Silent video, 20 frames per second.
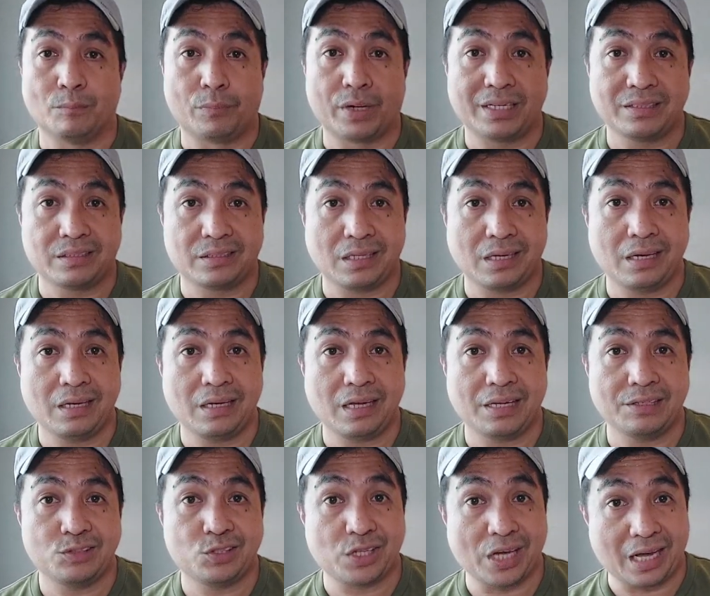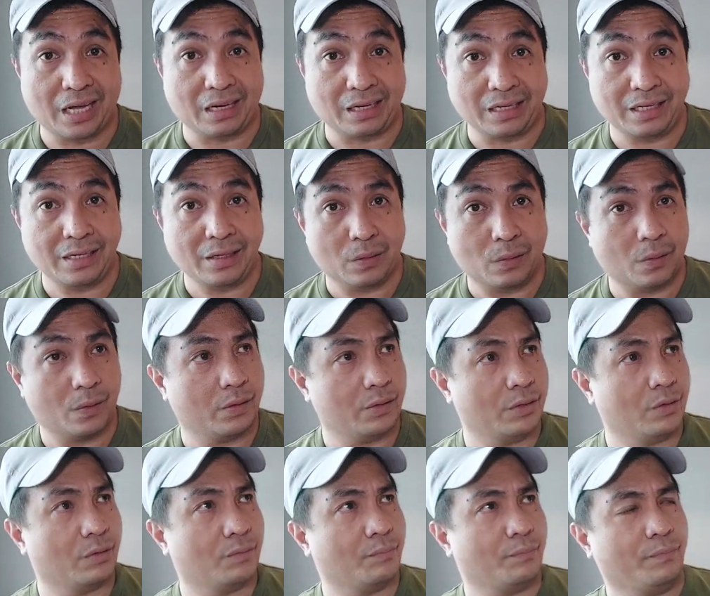Brazilian cherry or
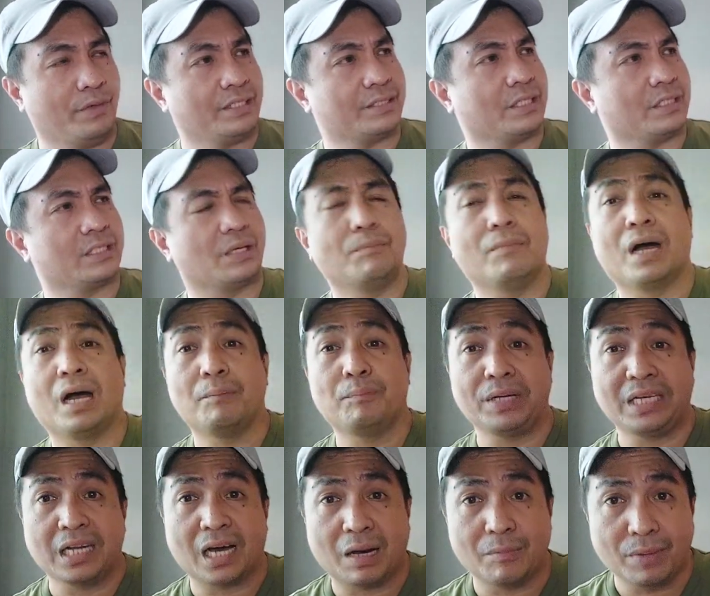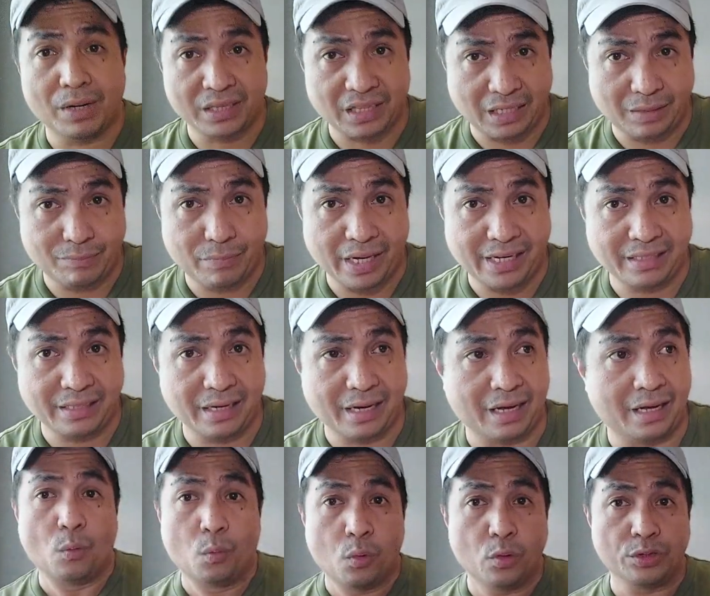yung isa sa mga pinakamatibay
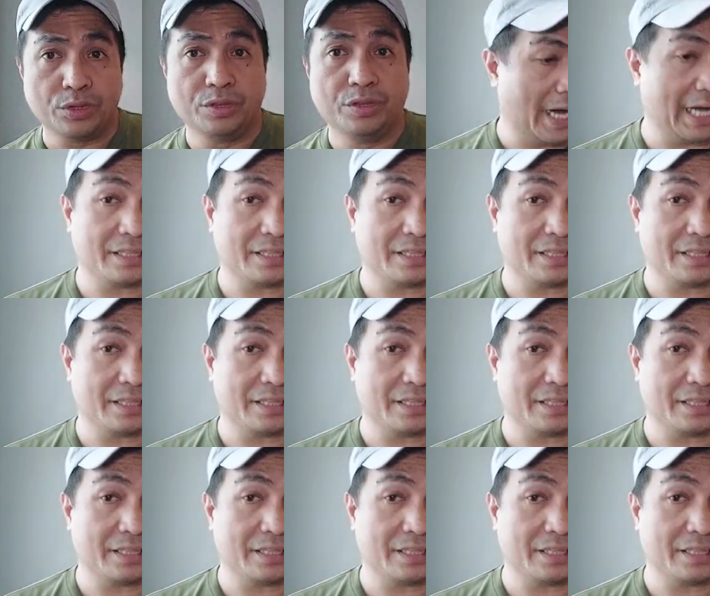na wood.